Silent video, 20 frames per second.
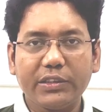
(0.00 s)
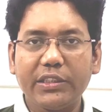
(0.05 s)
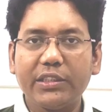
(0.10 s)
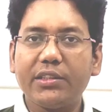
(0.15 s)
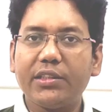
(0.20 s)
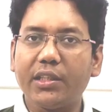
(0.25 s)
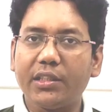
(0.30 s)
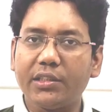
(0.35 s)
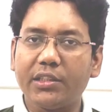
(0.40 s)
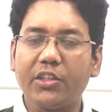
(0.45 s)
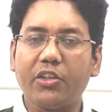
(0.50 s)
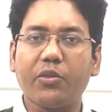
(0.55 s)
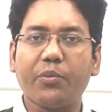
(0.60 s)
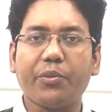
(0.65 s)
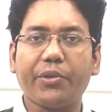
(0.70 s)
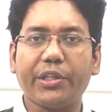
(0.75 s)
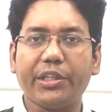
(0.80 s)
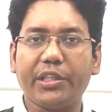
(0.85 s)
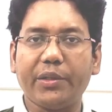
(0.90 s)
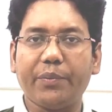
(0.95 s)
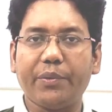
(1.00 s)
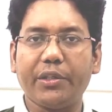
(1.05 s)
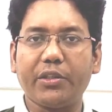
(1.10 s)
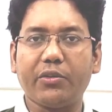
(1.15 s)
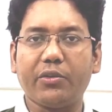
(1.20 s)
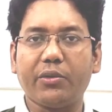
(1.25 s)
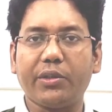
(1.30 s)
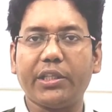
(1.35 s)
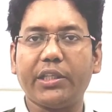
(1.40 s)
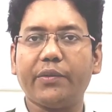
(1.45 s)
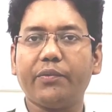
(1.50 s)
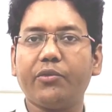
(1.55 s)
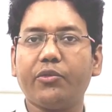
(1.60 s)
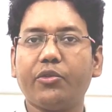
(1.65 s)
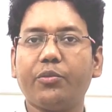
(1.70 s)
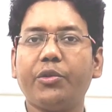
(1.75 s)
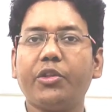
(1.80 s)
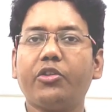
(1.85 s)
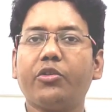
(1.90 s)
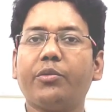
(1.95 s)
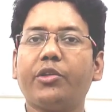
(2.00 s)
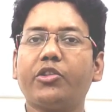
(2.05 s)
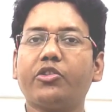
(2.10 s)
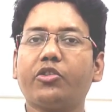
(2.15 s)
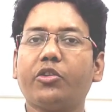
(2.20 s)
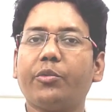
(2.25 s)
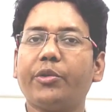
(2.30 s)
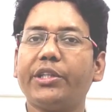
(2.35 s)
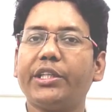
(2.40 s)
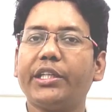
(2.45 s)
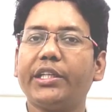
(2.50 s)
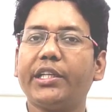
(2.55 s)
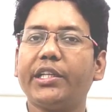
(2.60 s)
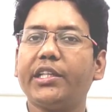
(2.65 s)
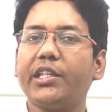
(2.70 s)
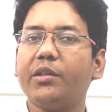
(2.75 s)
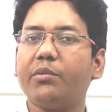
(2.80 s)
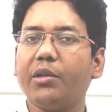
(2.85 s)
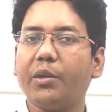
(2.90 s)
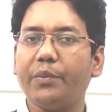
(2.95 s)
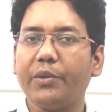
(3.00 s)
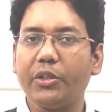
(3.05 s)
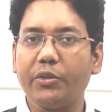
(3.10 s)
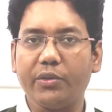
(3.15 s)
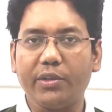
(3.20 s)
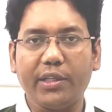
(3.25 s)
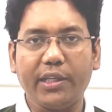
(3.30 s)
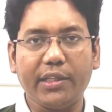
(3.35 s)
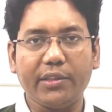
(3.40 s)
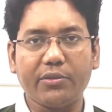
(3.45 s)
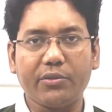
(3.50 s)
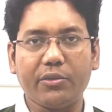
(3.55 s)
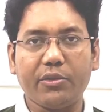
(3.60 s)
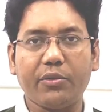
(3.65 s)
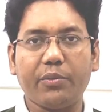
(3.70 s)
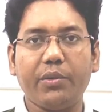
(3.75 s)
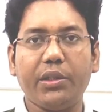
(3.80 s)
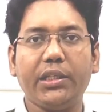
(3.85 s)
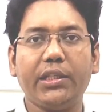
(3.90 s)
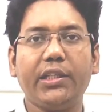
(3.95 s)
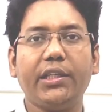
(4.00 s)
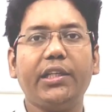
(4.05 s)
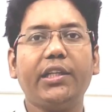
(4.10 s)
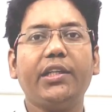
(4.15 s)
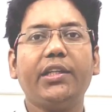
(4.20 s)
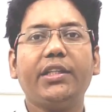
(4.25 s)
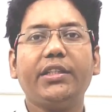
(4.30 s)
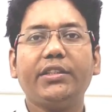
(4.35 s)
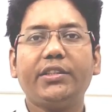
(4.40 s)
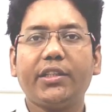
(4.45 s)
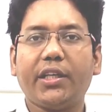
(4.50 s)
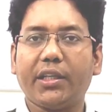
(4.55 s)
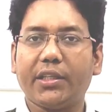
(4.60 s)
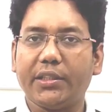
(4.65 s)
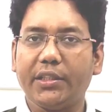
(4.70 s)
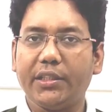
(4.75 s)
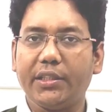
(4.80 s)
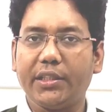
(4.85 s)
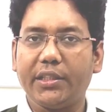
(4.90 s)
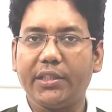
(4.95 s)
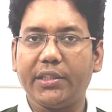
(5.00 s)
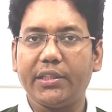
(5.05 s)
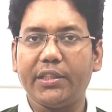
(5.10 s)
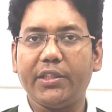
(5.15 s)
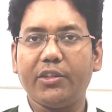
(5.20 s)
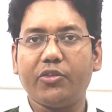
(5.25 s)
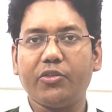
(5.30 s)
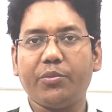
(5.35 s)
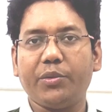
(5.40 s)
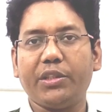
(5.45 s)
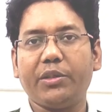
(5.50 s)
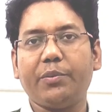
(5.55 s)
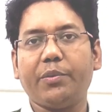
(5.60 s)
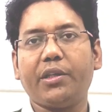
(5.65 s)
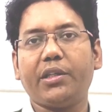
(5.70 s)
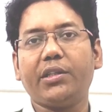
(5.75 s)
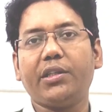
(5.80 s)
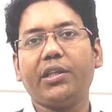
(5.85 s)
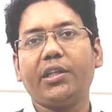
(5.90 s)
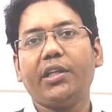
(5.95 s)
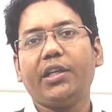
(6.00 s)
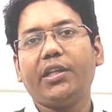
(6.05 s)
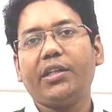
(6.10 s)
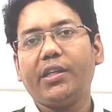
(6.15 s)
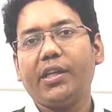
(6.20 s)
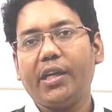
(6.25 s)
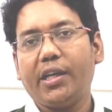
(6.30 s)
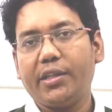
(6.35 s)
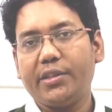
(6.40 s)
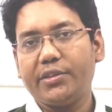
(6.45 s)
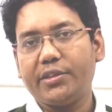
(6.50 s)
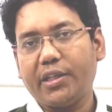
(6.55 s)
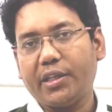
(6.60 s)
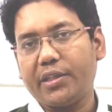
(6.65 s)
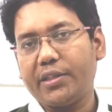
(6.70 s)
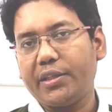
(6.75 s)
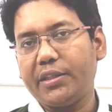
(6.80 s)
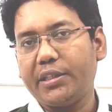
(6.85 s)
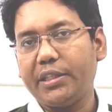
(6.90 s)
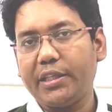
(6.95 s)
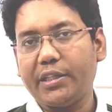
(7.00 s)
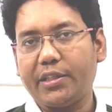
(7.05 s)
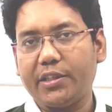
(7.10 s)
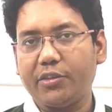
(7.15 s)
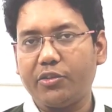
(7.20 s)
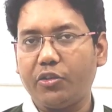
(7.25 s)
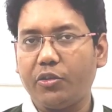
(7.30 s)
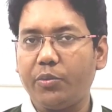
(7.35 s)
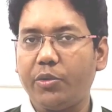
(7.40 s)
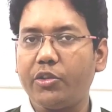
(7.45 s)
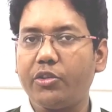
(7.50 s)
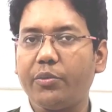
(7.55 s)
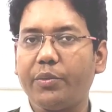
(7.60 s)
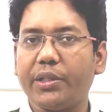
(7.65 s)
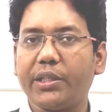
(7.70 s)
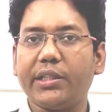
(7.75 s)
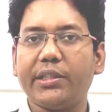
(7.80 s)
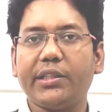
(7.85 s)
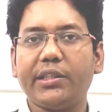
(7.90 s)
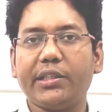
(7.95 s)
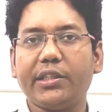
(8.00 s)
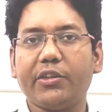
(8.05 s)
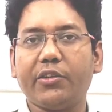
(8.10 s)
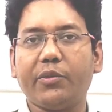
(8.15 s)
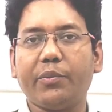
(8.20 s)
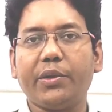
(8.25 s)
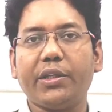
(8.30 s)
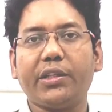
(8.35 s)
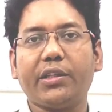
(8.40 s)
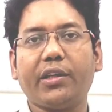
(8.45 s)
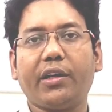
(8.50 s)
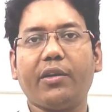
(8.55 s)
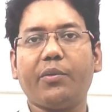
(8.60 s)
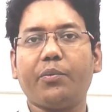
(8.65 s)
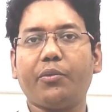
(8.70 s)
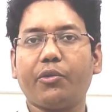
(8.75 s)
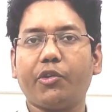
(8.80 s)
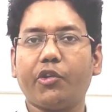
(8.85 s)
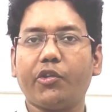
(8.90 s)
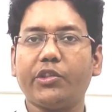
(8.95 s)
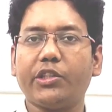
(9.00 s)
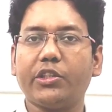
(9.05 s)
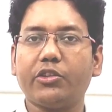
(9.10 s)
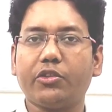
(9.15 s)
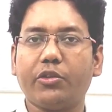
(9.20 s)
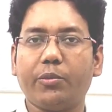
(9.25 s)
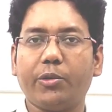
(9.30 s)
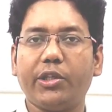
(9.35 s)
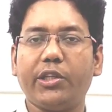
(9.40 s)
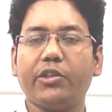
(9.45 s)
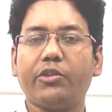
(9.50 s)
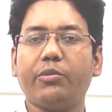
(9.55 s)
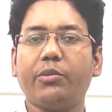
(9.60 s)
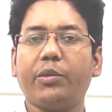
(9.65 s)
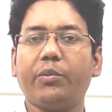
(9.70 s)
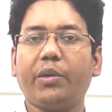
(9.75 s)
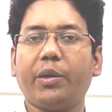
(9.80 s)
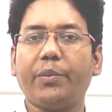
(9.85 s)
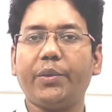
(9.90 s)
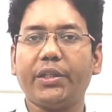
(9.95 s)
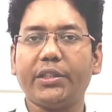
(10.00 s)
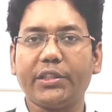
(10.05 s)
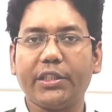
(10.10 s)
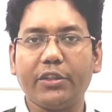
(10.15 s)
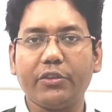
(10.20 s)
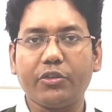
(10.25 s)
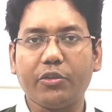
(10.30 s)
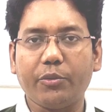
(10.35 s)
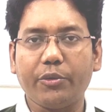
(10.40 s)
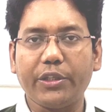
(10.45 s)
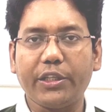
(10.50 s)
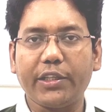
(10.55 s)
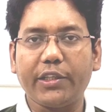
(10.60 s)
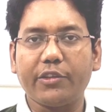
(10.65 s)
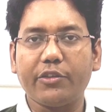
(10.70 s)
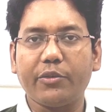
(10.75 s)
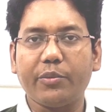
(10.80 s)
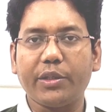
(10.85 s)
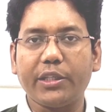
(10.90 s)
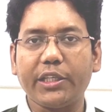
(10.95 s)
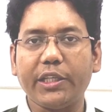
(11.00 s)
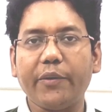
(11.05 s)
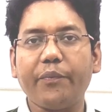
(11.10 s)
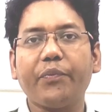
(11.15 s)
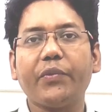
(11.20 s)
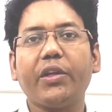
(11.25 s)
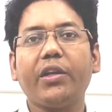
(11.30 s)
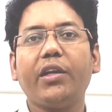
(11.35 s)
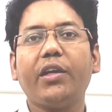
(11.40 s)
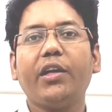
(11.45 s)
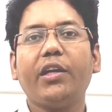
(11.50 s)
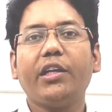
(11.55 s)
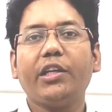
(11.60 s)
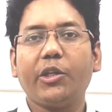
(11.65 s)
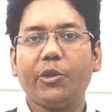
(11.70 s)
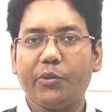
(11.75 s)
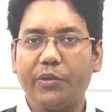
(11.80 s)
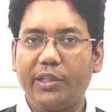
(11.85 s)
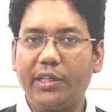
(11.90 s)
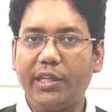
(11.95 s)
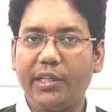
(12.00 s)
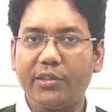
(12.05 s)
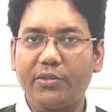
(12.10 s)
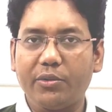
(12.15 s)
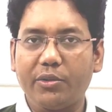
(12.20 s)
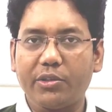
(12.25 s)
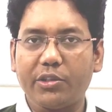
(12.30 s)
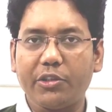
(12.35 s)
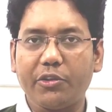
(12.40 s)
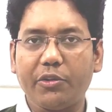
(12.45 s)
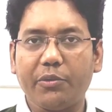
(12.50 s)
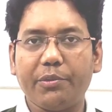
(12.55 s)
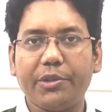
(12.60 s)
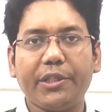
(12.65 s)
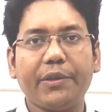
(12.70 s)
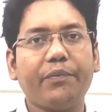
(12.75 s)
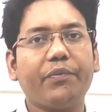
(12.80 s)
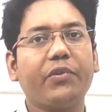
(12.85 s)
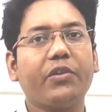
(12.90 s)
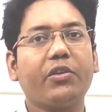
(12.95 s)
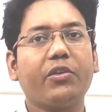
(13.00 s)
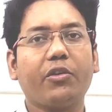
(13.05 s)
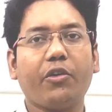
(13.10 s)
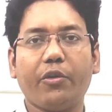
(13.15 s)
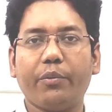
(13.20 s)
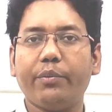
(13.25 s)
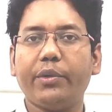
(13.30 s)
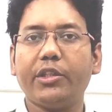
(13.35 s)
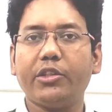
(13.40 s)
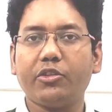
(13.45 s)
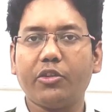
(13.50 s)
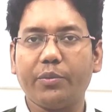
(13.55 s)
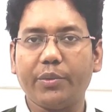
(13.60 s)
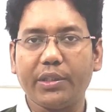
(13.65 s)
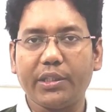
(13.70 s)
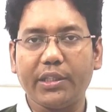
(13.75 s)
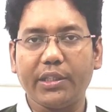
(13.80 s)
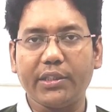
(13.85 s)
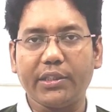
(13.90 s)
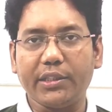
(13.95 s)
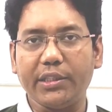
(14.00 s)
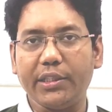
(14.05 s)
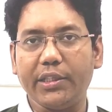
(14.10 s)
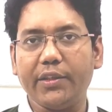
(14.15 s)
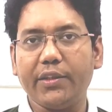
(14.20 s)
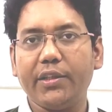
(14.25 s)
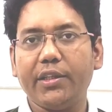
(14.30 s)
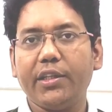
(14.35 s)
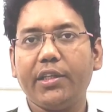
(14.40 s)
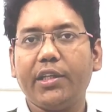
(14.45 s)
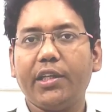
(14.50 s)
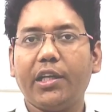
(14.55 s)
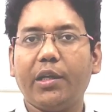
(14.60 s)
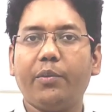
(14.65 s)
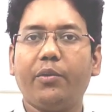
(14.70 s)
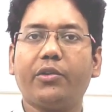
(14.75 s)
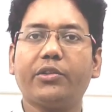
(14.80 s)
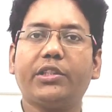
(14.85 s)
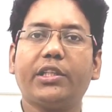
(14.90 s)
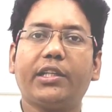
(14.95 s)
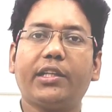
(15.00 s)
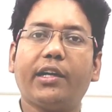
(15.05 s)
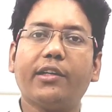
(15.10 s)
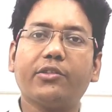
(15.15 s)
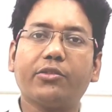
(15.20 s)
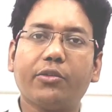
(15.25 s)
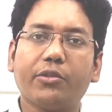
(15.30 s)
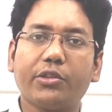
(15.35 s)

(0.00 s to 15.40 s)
সিদ্ধান্তের উপরে ডিপেন্ড করে তুমি তোমার সময়টাকে কিভাবে ইউটিলাইজ করবে চাকরির ক্ষেত্রে তুমি তোমার চাকরিতে একটা সময় তোমাকে দিতে হবে তারপরেও যে সময়টা তুমি পাবে সেই সময়টাকে তোমাকে ইউটিলাইজ করতে হবে গভর্নমেন্ট জবের ক্ষেত্রে এবং যে কাজ